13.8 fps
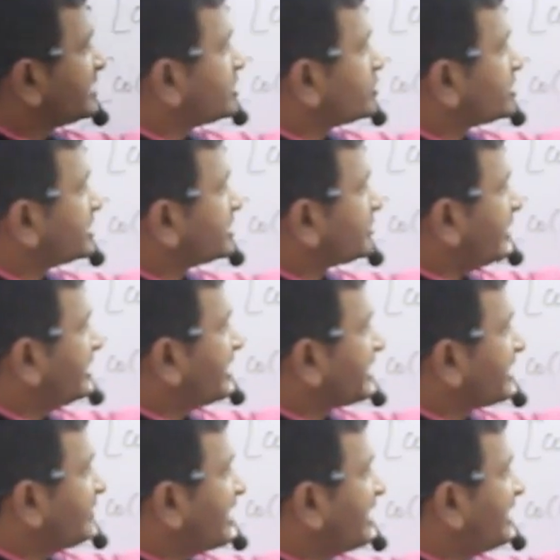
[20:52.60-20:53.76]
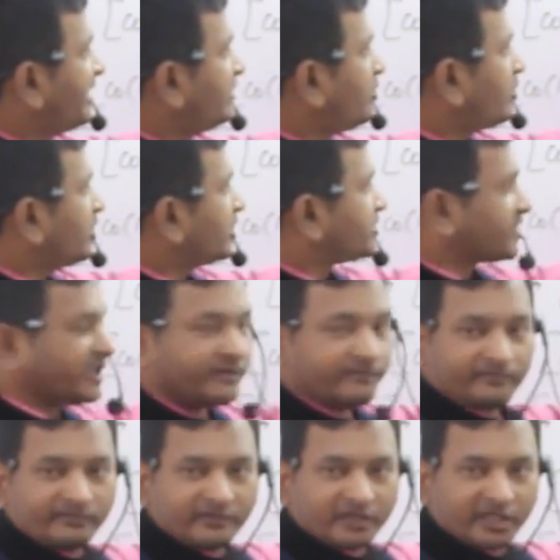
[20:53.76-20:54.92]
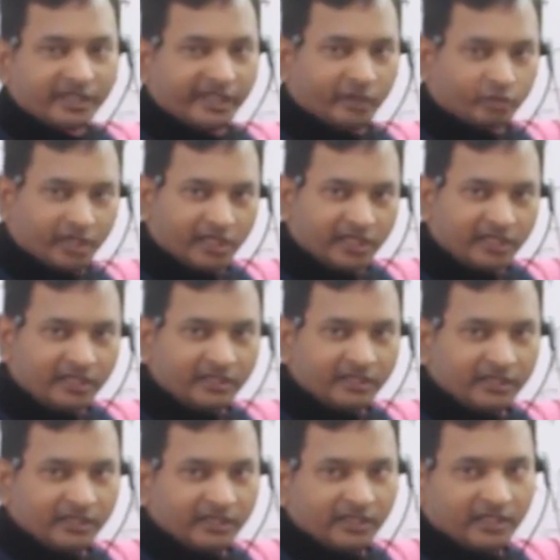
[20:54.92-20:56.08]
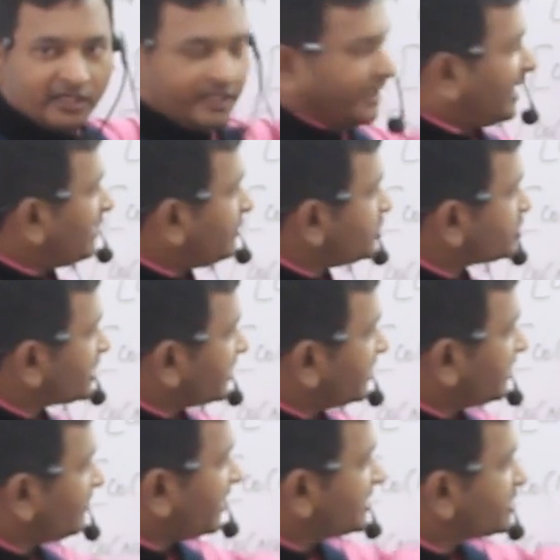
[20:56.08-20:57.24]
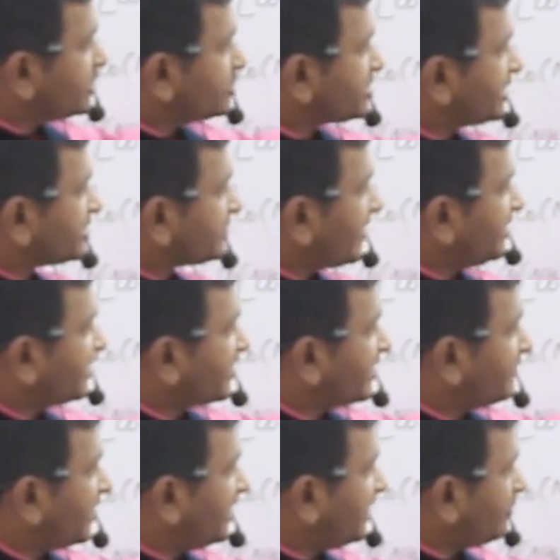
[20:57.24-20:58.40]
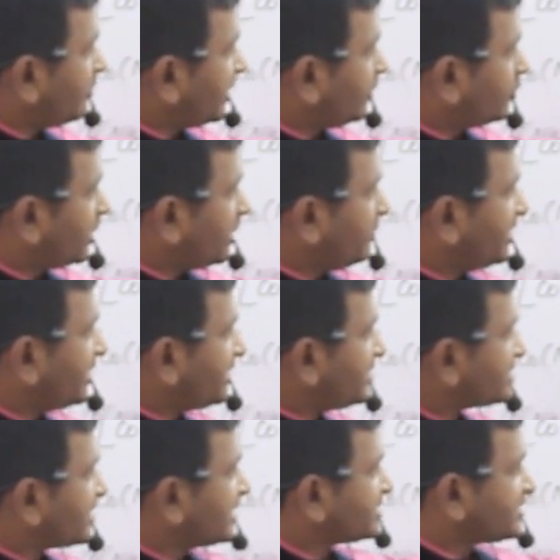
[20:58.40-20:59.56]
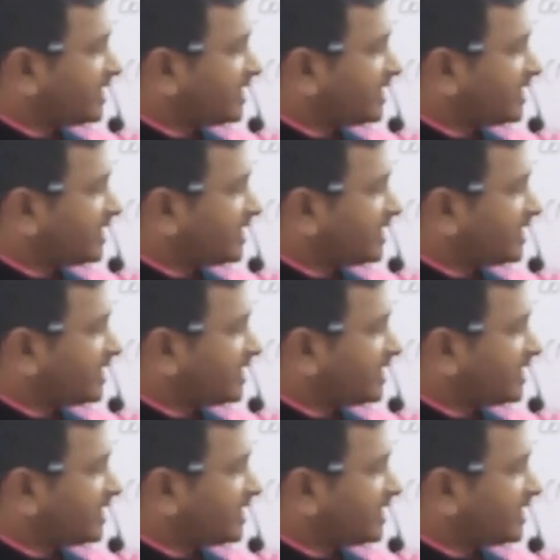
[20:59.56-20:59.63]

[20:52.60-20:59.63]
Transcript: वैलेंसी को सेटिस्फाइड करने वाले हैं वो कौन से हैं न्यूट्रल हैं यहाँ पे जो सेकेंडरी वैलेंसी को सेटिस्फाइड करने वाले हैं वो न्यूट्रल भी है साथ